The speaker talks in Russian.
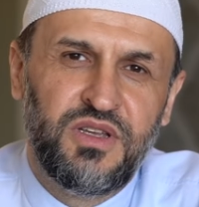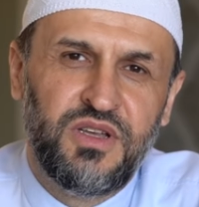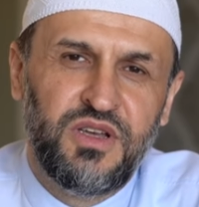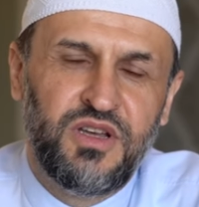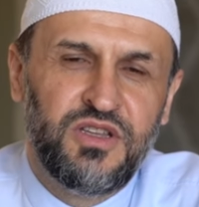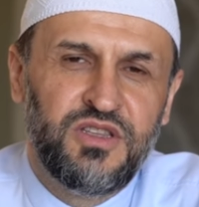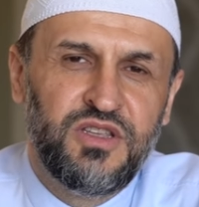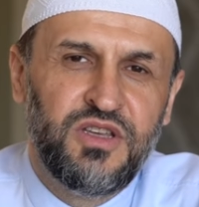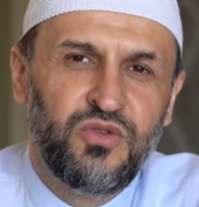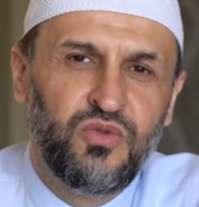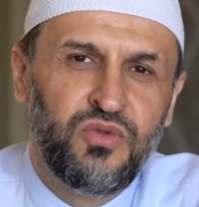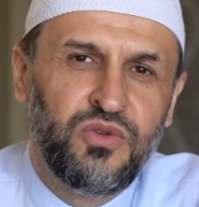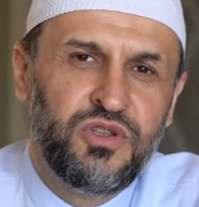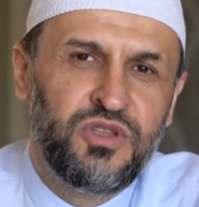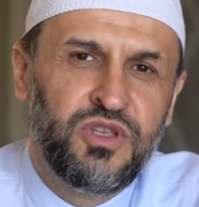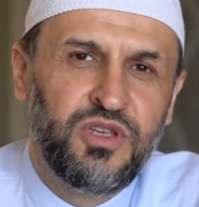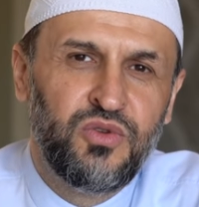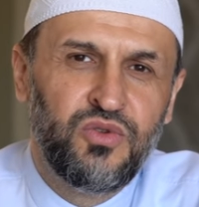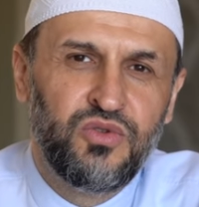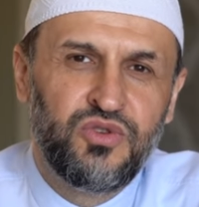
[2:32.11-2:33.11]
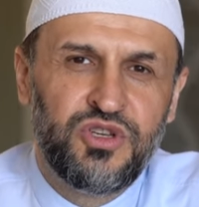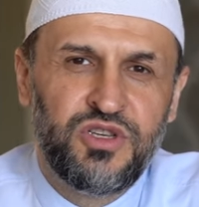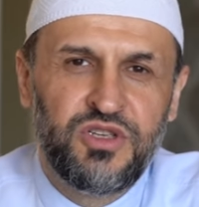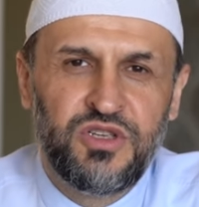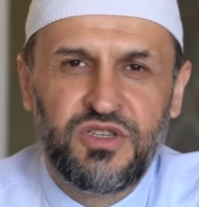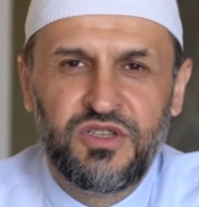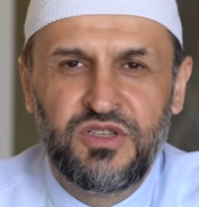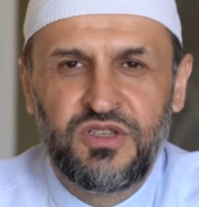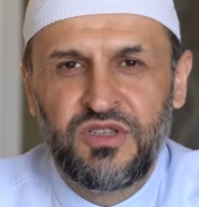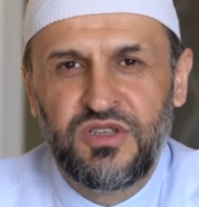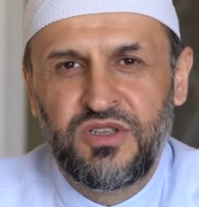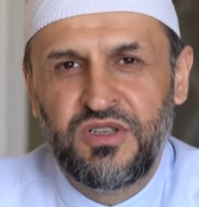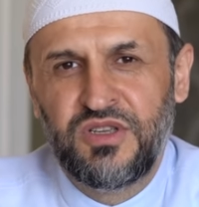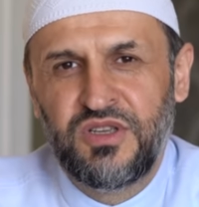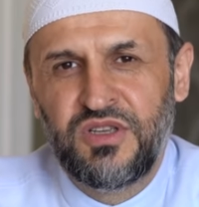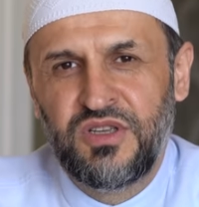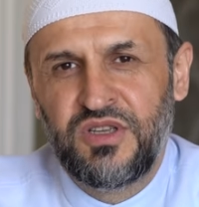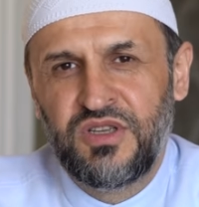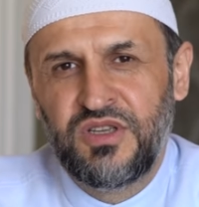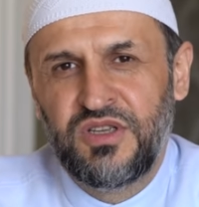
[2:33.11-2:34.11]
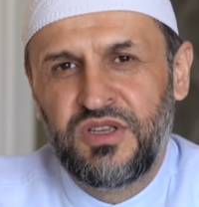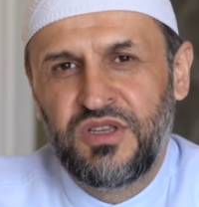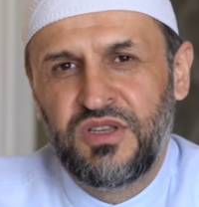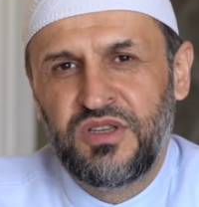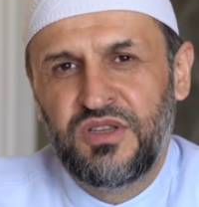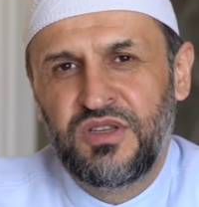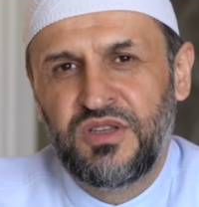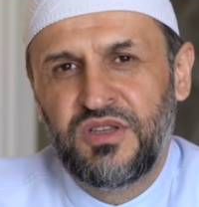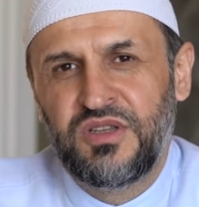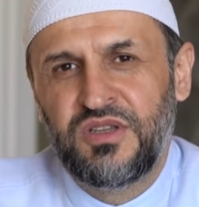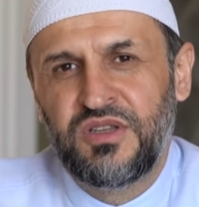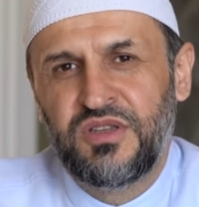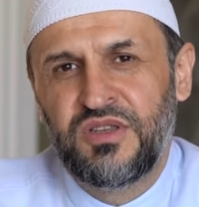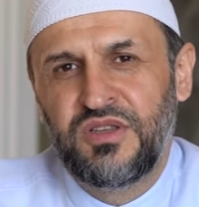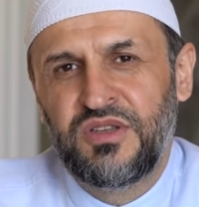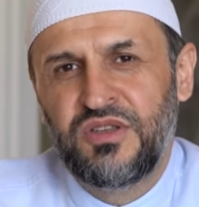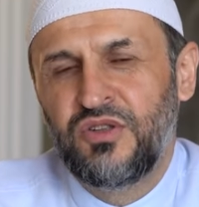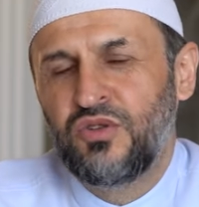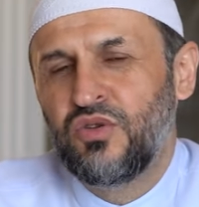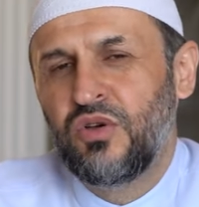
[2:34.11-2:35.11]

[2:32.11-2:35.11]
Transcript: Хотя у этой ночи есть не